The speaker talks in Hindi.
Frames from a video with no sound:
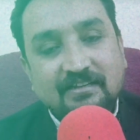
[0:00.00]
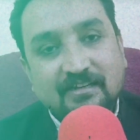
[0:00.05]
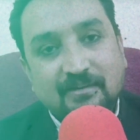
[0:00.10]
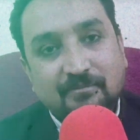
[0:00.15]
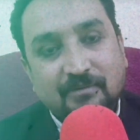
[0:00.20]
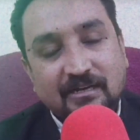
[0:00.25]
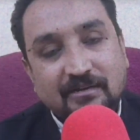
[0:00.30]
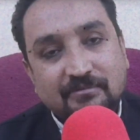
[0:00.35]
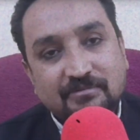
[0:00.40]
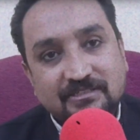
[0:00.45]
कि
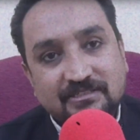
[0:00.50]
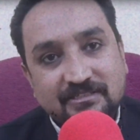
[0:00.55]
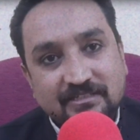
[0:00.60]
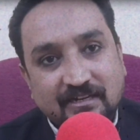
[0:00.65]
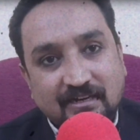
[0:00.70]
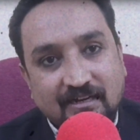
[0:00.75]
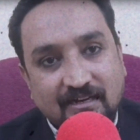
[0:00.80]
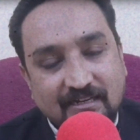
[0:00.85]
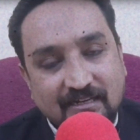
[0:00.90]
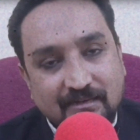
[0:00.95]
हमारे बच्चे
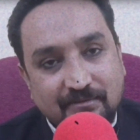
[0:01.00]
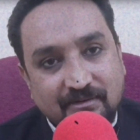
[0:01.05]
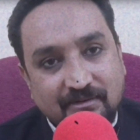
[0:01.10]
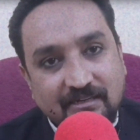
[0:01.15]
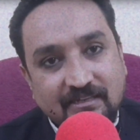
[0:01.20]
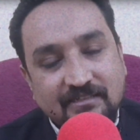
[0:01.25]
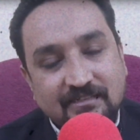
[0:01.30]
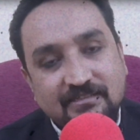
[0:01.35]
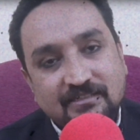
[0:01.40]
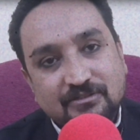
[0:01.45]
आगे
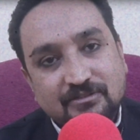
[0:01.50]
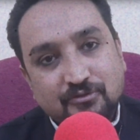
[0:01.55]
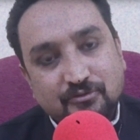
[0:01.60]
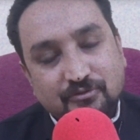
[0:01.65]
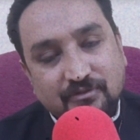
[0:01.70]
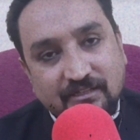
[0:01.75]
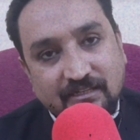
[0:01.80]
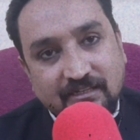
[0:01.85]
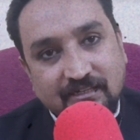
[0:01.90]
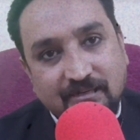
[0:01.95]
बढ़ें ये
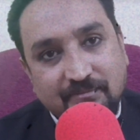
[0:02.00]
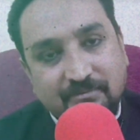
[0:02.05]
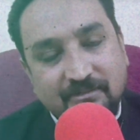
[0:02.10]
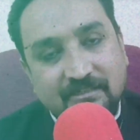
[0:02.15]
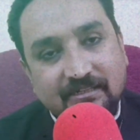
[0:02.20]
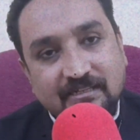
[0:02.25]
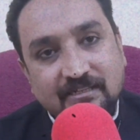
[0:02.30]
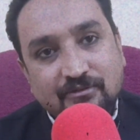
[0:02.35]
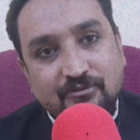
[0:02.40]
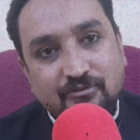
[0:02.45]
सोतेलापन है